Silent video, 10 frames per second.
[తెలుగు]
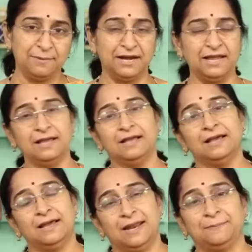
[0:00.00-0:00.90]
మళ్ళీ
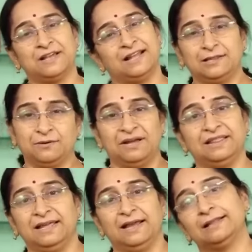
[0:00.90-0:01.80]
రేపు సాయంత్రం
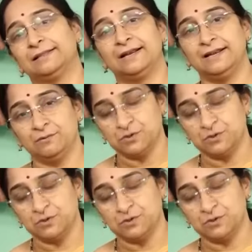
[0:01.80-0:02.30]
అంతే అంతకంటే